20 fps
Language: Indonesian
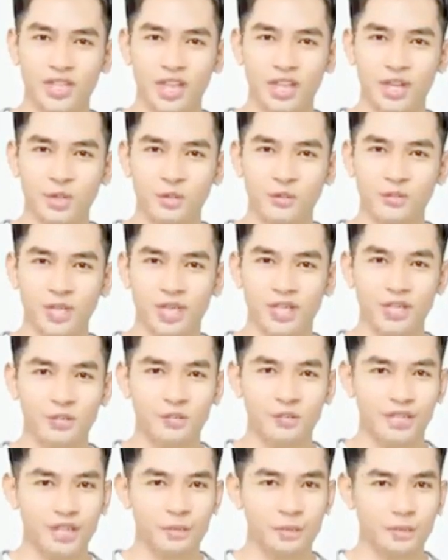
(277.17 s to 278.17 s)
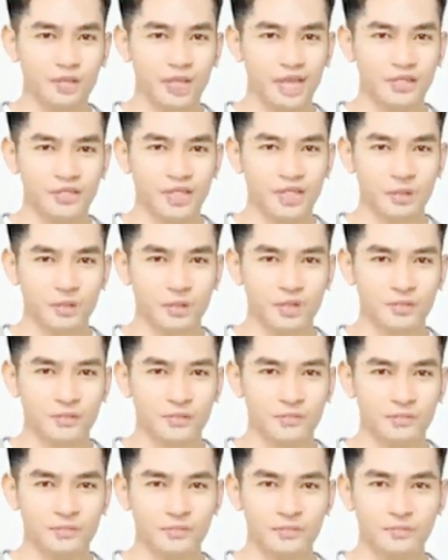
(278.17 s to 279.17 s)
Hattori itu mencibir
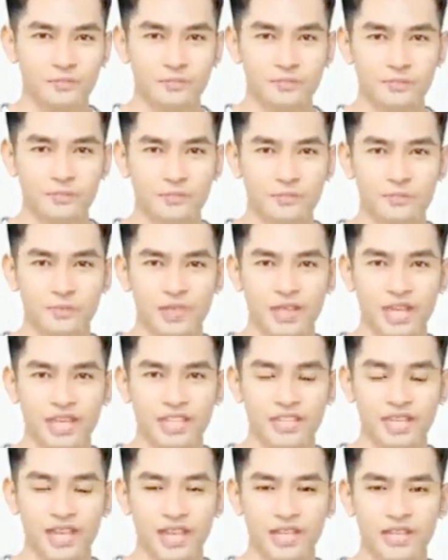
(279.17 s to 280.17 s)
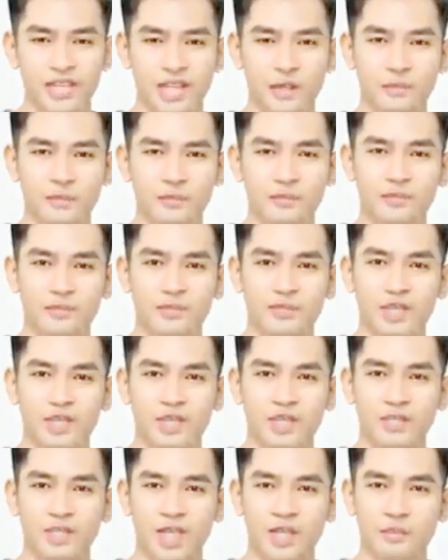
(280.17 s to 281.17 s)
dengan dingin, membanting
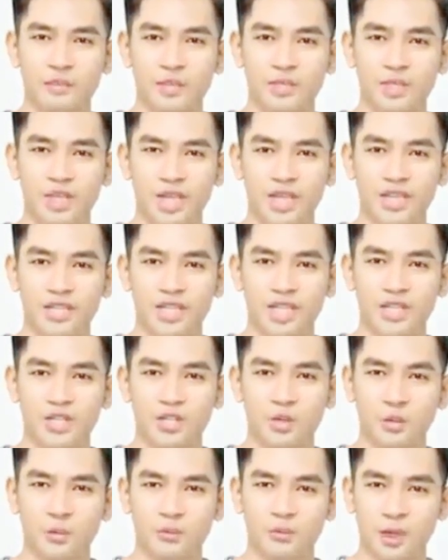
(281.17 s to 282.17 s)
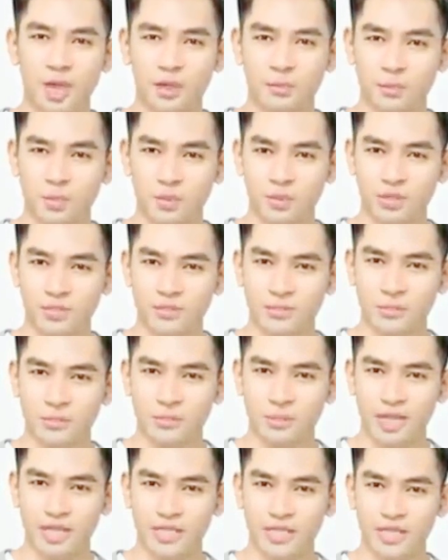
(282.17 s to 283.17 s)
meja, dan terbang langsung,
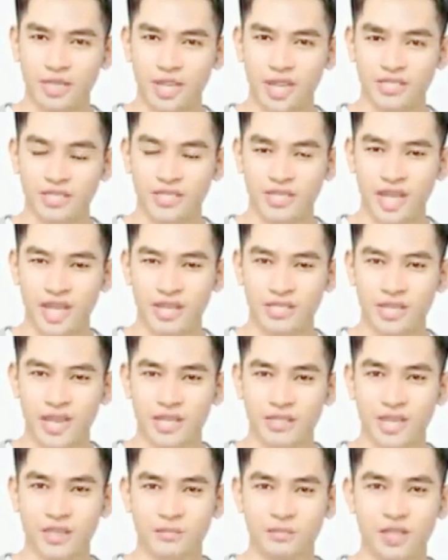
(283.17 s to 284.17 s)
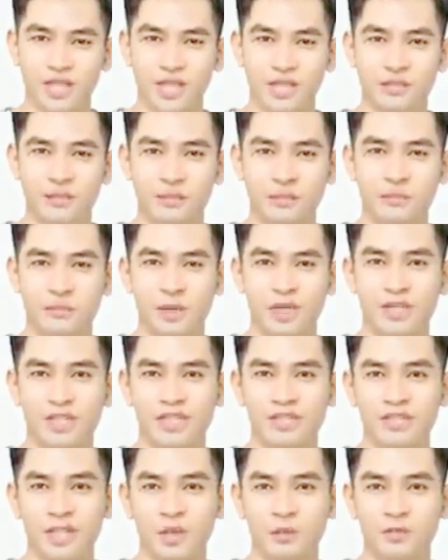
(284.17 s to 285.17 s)
bergegas menuju Daniel seperti
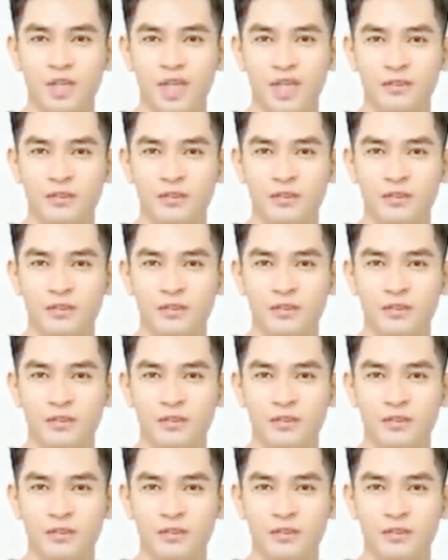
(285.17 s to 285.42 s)
kilat.